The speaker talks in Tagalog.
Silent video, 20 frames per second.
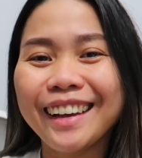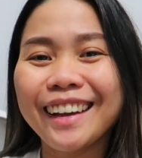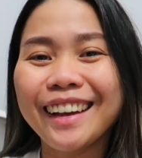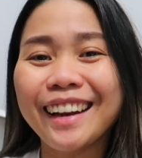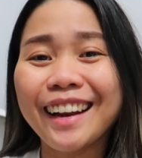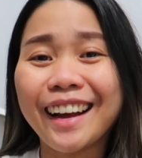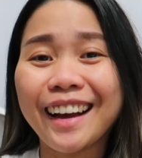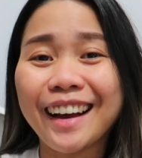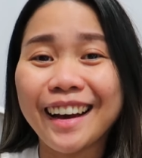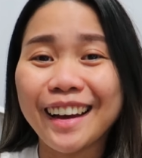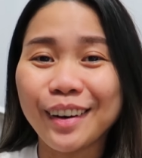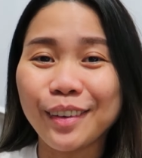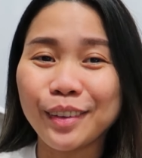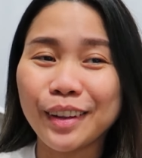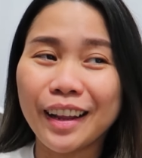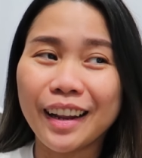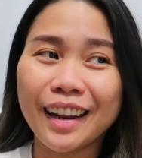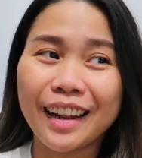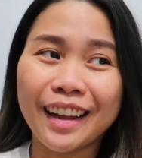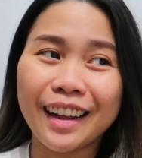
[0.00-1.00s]
Ilang araw
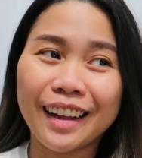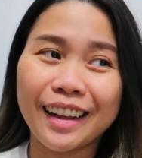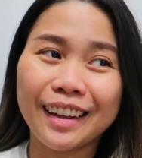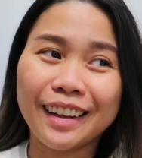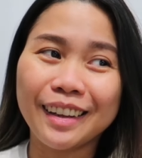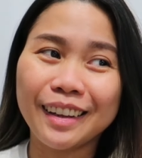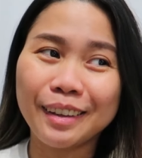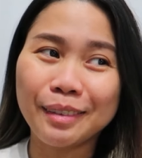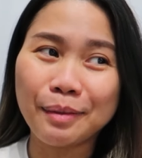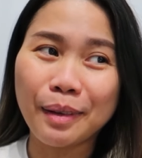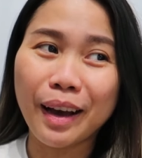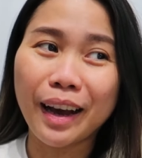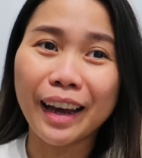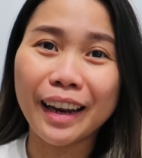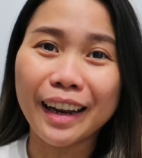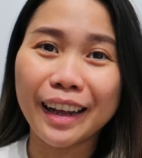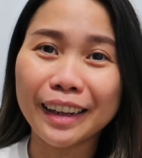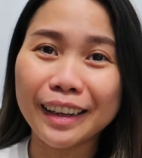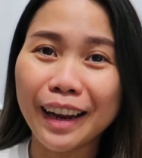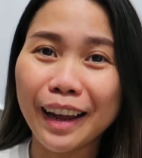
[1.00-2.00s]
na lang, mga
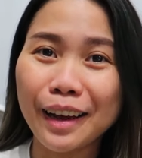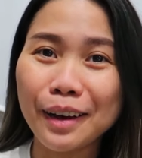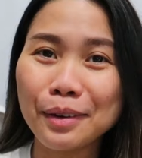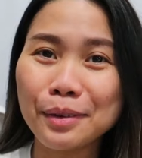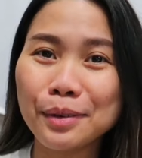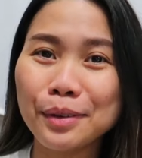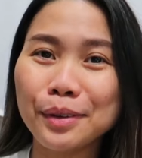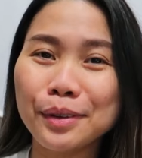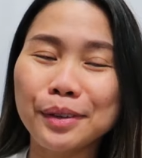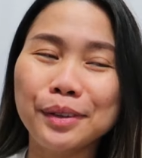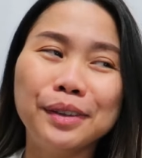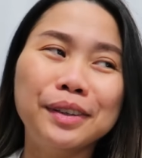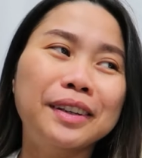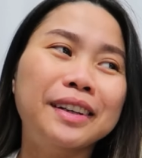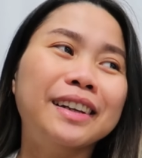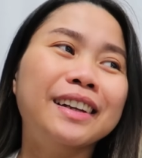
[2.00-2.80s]
anak na ako.